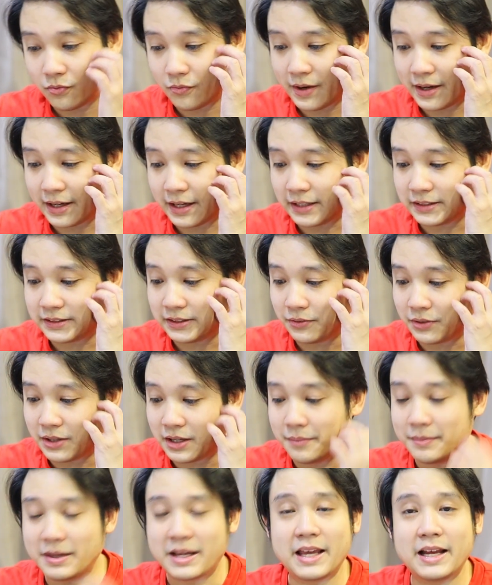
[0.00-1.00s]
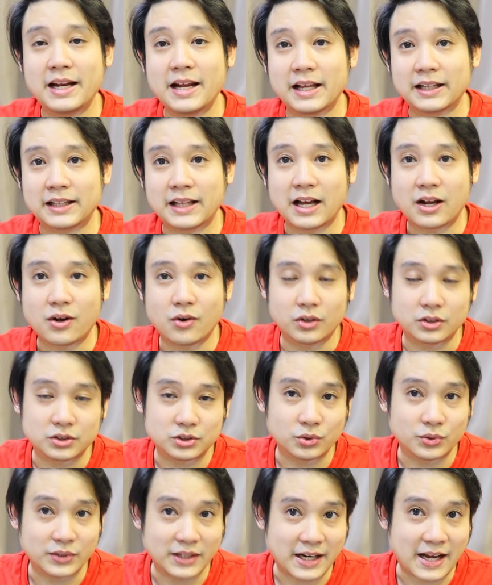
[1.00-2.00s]
แว็กแอนด์ซีลคือเมื่อกี้เนี่ยถ้ากด
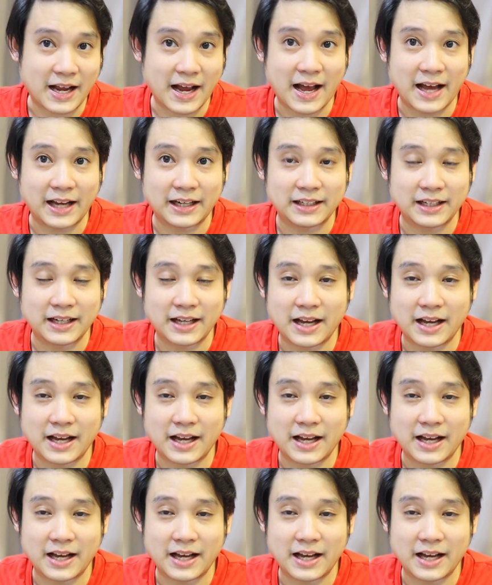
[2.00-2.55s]
สูญญากาศ